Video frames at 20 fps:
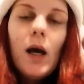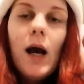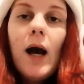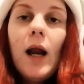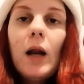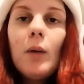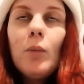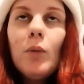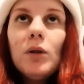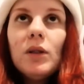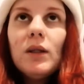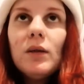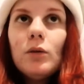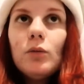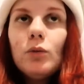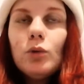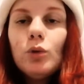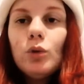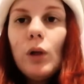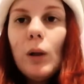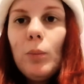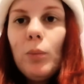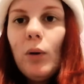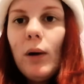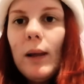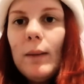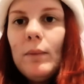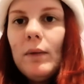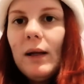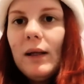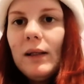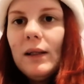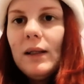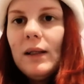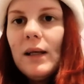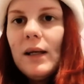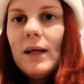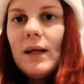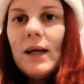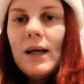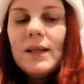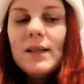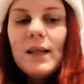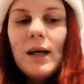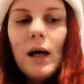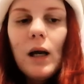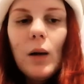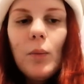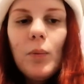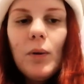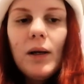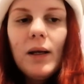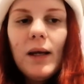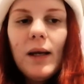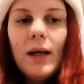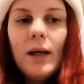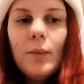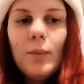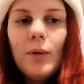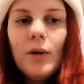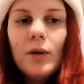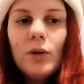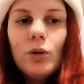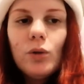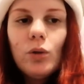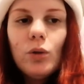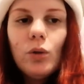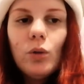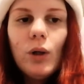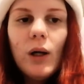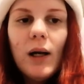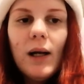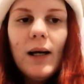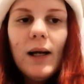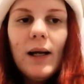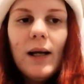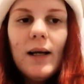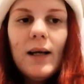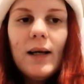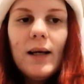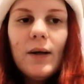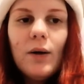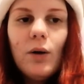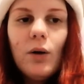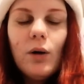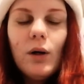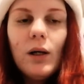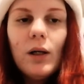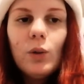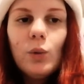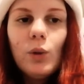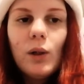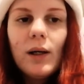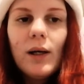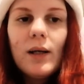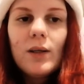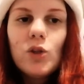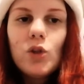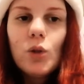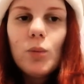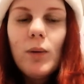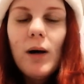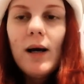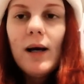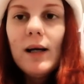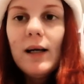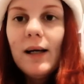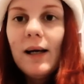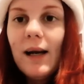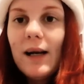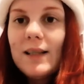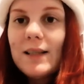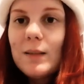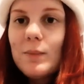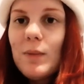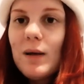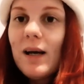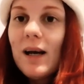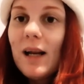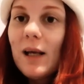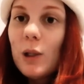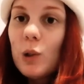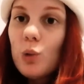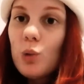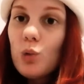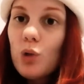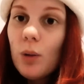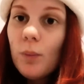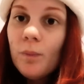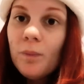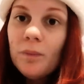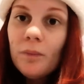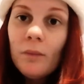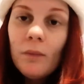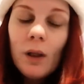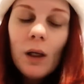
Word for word: Allora, molti hanno avuto la polemica di dire, eh Sara, perché hai aperto un canale con il tuo ragazzo ma il canale SMR l'hai chiuso?